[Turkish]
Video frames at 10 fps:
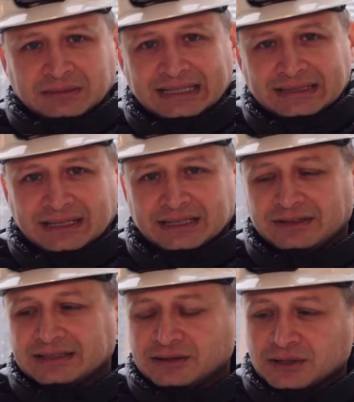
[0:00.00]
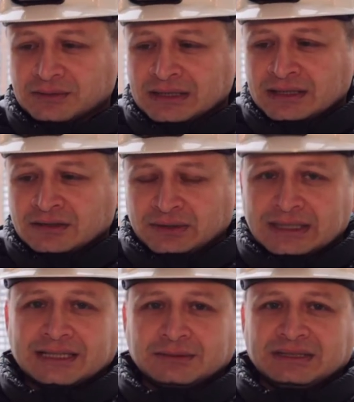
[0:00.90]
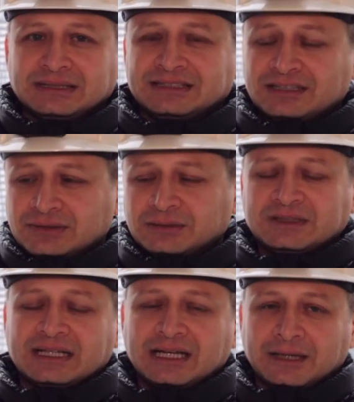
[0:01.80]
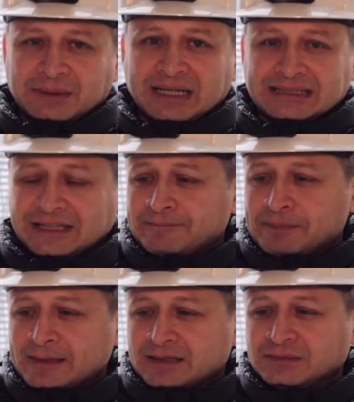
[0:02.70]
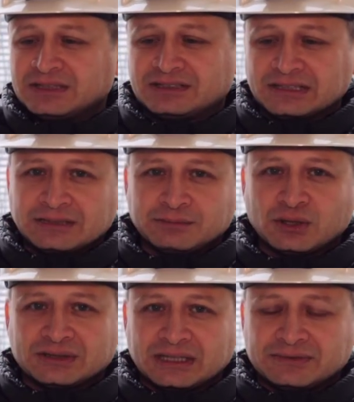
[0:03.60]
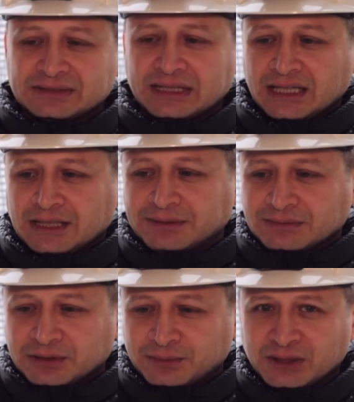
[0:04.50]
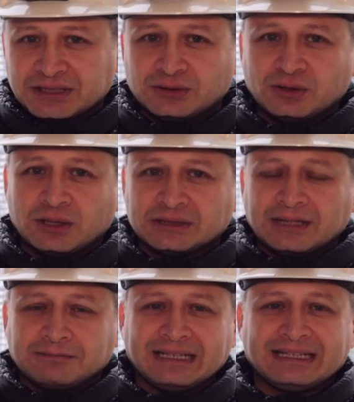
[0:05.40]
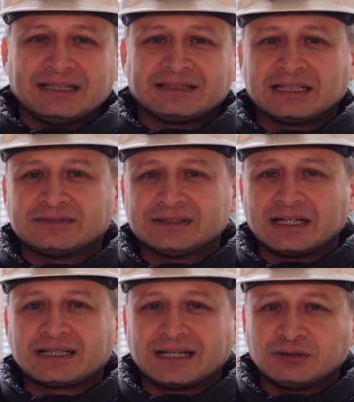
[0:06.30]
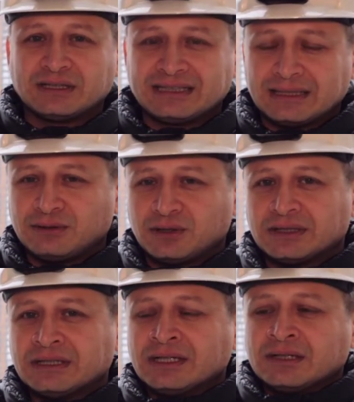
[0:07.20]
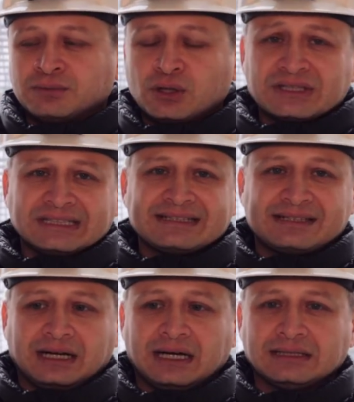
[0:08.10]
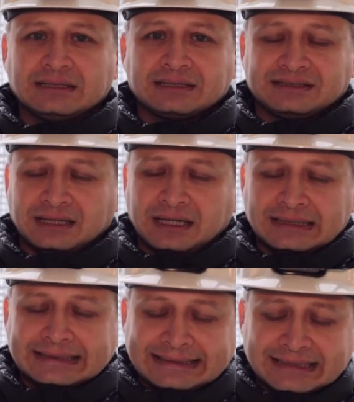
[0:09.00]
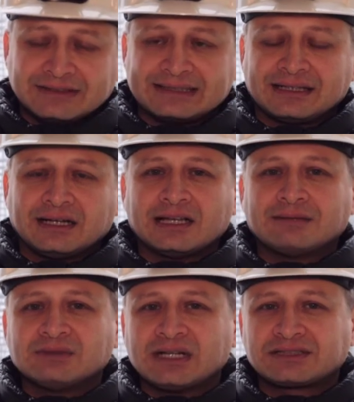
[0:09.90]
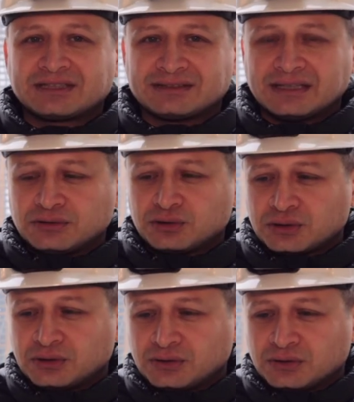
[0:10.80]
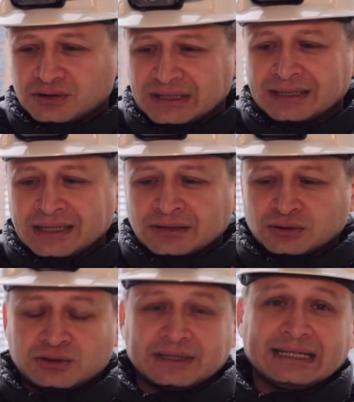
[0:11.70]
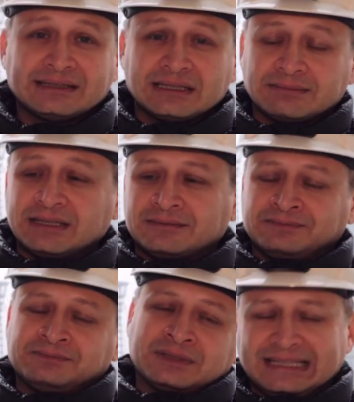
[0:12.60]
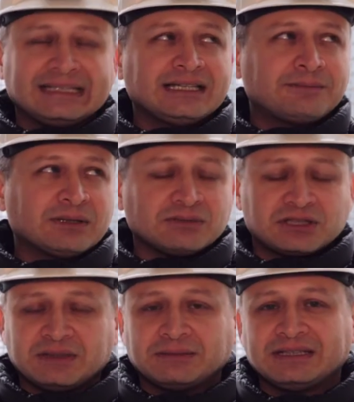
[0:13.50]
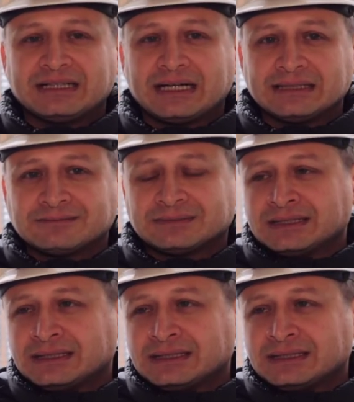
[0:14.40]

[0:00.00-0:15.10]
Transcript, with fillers: belediyeye veriliyor. Fakat sıfır bina yaparken bir statik büro tarafından yapılmış proje doğrudan belediye tarafından kabul edilebiliyor. Projenin sağlık, sağlıklığı ve sağlamlığı açısından düşündüğünüzde güçlendirme yeni yapılmış bir binanın